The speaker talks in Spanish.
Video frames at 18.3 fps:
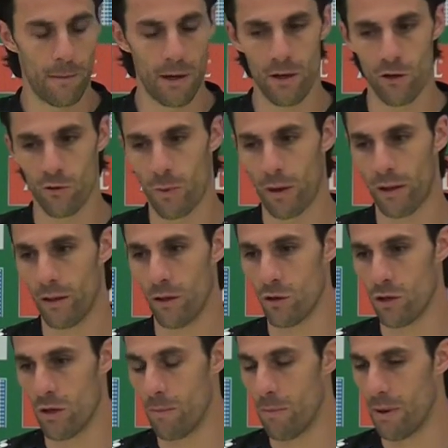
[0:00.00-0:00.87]
varios
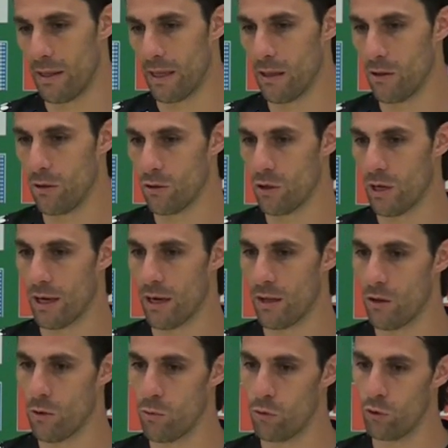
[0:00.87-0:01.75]
partidos empatando,
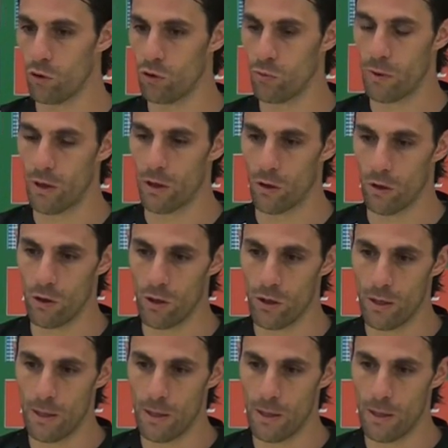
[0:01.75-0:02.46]
sacando puntos, pero,